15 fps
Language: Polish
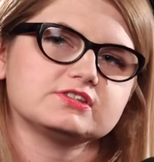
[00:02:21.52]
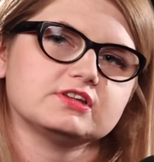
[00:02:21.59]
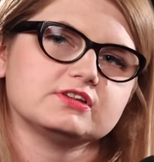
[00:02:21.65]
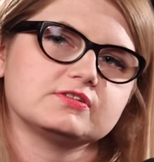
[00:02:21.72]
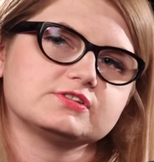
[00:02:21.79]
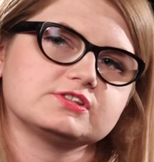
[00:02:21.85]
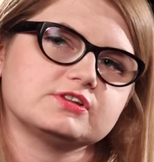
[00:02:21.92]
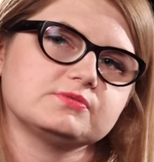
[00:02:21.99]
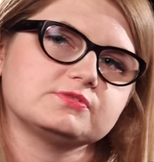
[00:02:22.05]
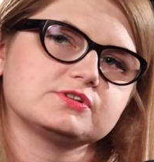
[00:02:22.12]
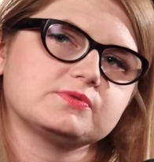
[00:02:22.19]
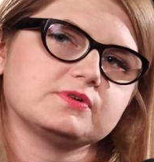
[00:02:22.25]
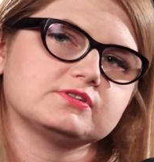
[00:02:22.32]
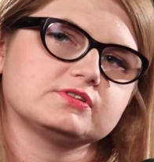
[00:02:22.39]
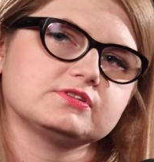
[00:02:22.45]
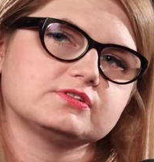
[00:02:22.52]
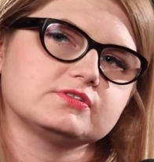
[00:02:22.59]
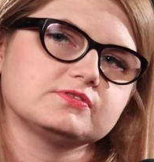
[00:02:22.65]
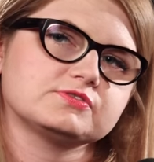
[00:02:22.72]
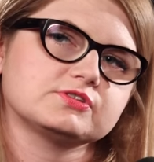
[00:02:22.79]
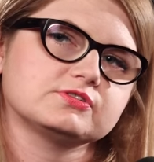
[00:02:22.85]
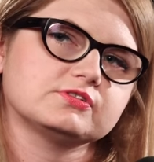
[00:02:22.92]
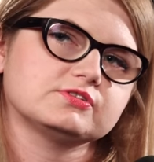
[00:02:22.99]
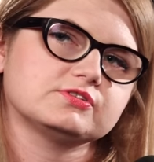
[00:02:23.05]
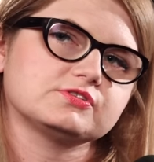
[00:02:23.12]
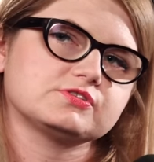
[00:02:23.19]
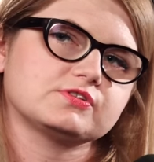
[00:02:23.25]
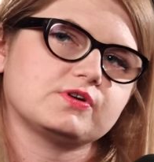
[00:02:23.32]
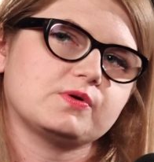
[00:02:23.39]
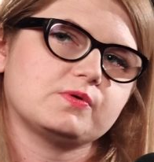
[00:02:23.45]
sta stały skład e, w stodole to
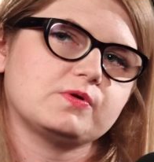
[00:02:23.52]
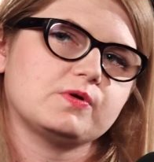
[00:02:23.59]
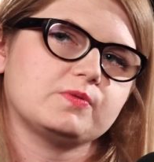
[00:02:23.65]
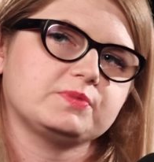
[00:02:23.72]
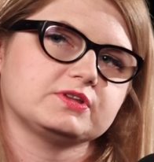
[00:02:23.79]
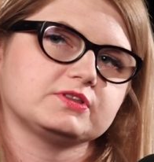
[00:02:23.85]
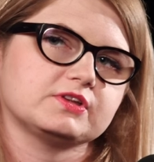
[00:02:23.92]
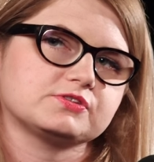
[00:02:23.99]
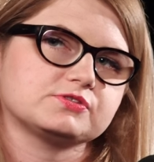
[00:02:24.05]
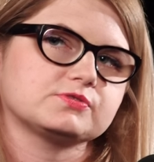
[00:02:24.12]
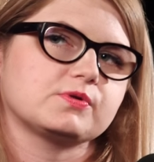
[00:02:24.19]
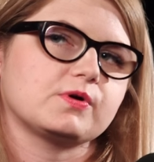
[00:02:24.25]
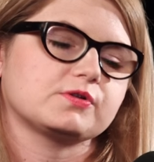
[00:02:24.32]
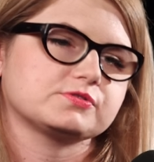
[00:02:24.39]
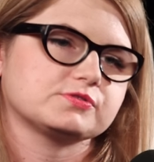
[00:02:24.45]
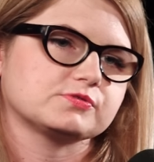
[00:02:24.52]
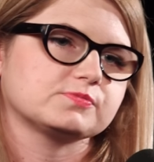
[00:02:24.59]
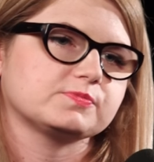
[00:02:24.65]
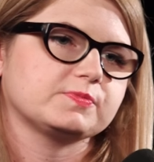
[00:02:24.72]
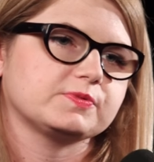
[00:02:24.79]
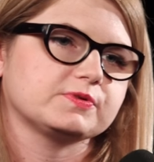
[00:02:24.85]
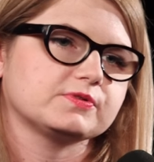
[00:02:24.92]
jest około 15 osób.